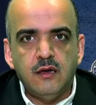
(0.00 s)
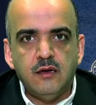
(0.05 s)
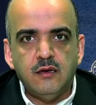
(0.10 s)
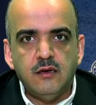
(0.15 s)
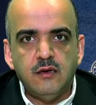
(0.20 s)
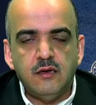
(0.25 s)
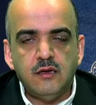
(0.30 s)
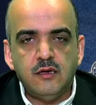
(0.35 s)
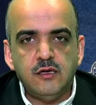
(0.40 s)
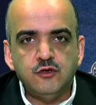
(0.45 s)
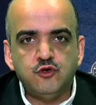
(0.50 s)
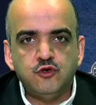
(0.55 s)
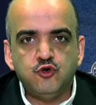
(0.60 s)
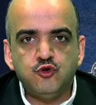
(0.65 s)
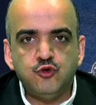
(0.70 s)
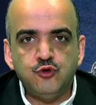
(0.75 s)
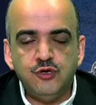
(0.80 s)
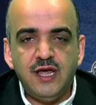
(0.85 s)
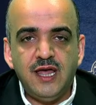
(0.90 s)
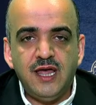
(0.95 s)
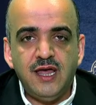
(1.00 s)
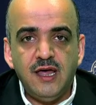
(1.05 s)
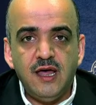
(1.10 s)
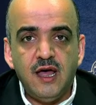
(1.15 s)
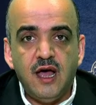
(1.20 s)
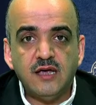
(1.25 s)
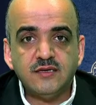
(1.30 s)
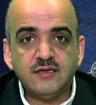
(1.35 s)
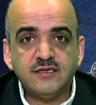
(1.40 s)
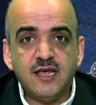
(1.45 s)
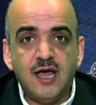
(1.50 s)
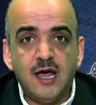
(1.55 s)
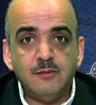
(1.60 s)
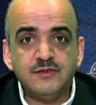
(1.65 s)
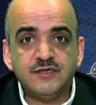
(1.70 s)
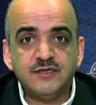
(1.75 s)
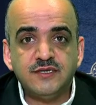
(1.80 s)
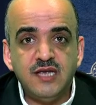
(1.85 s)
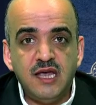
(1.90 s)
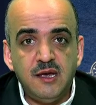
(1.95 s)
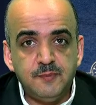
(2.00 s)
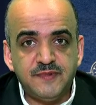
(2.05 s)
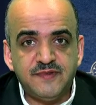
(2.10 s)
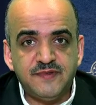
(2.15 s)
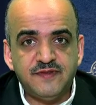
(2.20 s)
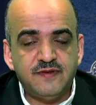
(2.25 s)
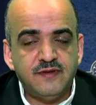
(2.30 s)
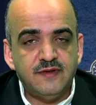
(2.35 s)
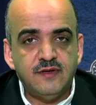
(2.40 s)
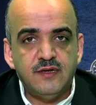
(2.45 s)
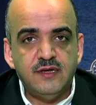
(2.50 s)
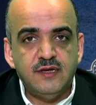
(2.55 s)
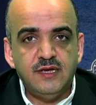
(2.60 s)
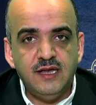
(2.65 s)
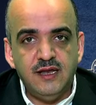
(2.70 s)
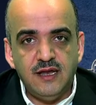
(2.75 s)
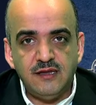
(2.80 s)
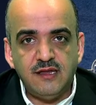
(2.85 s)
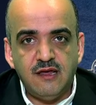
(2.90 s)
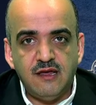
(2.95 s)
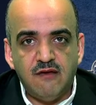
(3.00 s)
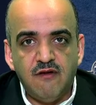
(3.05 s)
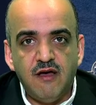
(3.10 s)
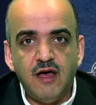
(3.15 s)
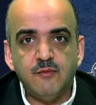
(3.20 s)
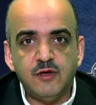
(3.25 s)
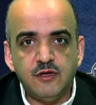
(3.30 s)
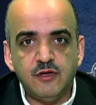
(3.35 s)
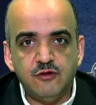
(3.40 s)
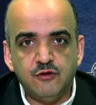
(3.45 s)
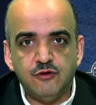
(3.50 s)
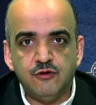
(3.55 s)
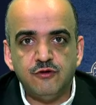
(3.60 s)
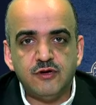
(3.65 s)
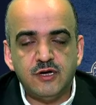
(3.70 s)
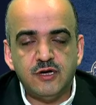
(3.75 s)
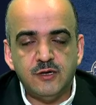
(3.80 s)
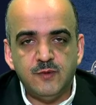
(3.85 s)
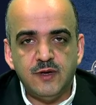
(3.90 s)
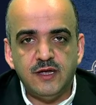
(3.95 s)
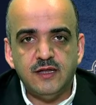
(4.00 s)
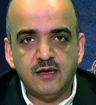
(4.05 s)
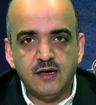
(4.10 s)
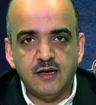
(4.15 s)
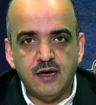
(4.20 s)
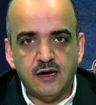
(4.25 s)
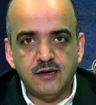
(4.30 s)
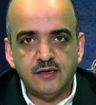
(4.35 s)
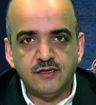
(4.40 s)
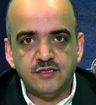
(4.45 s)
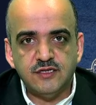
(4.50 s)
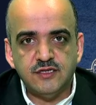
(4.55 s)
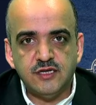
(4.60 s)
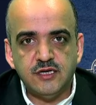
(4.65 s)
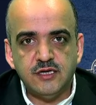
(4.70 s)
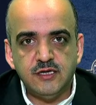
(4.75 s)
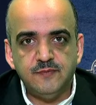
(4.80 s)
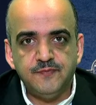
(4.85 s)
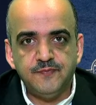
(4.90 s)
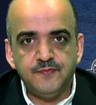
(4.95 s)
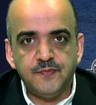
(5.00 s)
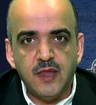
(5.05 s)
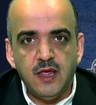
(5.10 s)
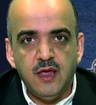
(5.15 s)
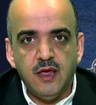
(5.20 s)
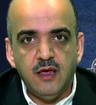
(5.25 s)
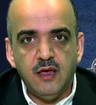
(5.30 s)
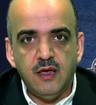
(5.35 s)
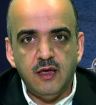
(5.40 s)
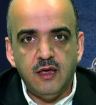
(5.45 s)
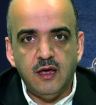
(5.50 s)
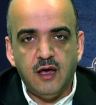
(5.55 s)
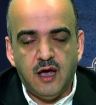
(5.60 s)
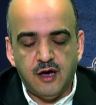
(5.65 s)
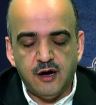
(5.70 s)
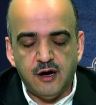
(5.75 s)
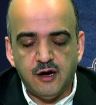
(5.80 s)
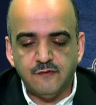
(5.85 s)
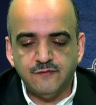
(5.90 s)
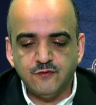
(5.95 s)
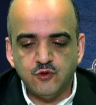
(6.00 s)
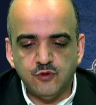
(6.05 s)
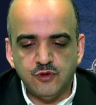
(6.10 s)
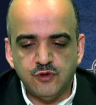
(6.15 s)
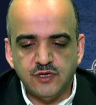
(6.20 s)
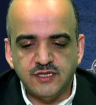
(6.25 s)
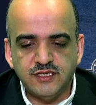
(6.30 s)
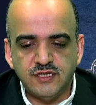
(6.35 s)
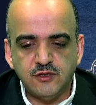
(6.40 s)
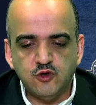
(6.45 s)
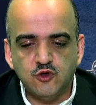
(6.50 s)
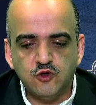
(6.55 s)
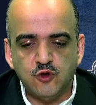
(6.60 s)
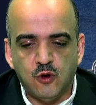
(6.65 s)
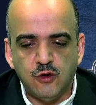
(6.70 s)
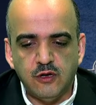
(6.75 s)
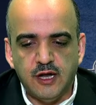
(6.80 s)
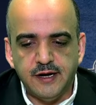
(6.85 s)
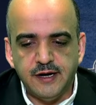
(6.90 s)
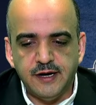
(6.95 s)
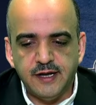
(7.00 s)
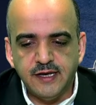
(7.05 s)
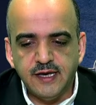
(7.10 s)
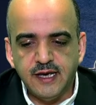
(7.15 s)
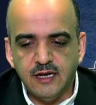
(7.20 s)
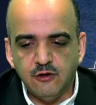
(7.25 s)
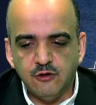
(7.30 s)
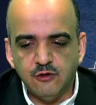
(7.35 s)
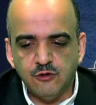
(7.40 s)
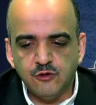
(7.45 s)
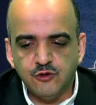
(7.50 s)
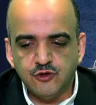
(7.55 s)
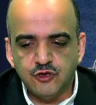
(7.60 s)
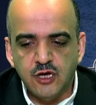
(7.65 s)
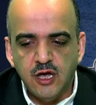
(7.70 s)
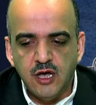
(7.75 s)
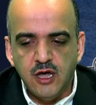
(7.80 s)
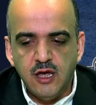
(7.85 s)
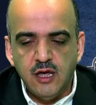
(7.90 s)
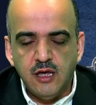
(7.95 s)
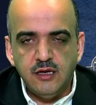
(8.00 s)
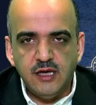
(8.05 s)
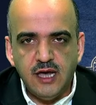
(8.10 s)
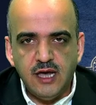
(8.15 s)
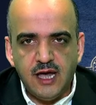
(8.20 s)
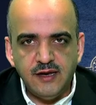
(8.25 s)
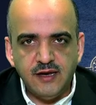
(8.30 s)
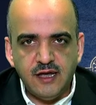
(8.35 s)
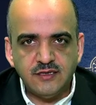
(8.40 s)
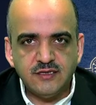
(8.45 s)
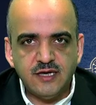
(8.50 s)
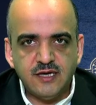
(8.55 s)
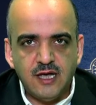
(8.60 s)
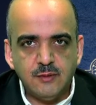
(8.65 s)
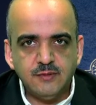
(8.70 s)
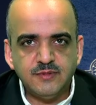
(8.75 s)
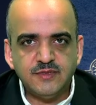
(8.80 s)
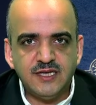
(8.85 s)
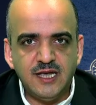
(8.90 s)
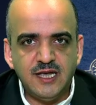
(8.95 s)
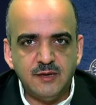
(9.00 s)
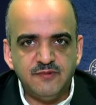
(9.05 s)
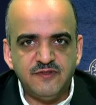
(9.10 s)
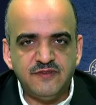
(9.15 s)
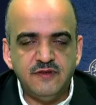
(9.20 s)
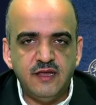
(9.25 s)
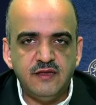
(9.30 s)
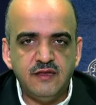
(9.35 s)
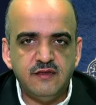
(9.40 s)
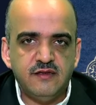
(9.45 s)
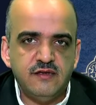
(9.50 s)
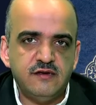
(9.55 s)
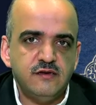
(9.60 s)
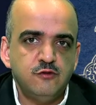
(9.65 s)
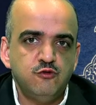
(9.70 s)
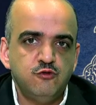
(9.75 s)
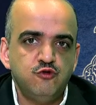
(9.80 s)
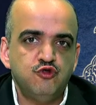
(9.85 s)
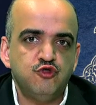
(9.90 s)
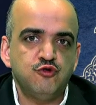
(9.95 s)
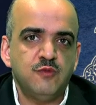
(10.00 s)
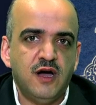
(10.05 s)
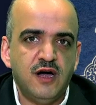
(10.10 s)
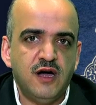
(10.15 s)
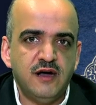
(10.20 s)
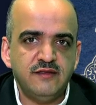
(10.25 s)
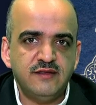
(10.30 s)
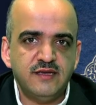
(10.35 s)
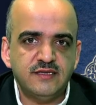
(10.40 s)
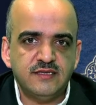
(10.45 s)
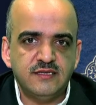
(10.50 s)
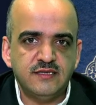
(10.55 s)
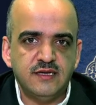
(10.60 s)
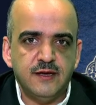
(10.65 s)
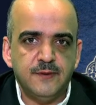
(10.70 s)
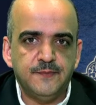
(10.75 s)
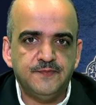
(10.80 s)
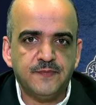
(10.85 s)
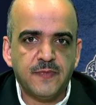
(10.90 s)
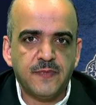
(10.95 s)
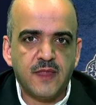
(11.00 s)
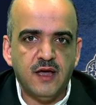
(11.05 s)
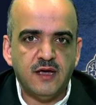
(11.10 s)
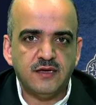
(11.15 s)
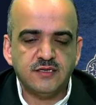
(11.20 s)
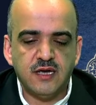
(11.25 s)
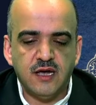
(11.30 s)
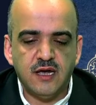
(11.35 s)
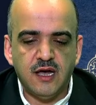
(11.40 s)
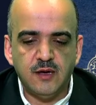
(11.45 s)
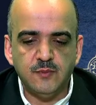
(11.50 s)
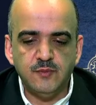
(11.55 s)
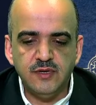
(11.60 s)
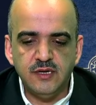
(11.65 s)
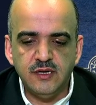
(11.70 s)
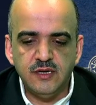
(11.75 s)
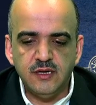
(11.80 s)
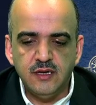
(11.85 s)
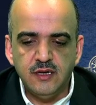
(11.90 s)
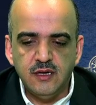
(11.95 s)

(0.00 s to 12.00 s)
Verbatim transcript: E, sure Ashab-ı Sebt ile devam ediyor kıymetli kardeşlerim e, Araf suresinin sonlarına geliyoruz. Yani ashab sept nedir? Cumartesi ashabı.